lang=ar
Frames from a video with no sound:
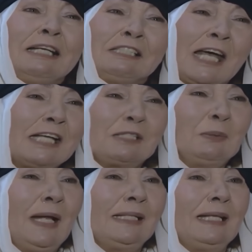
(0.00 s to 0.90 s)
الله
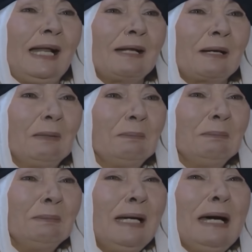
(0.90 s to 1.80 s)
يجازي ولاد الحرام
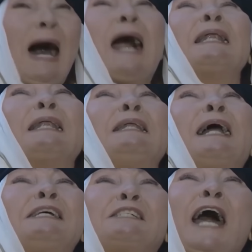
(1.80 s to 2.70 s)

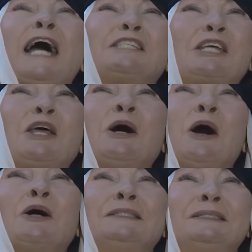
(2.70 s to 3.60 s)
الله
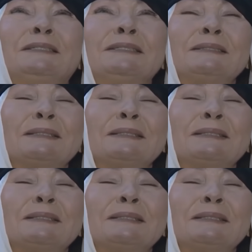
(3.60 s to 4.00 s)
يجازيهم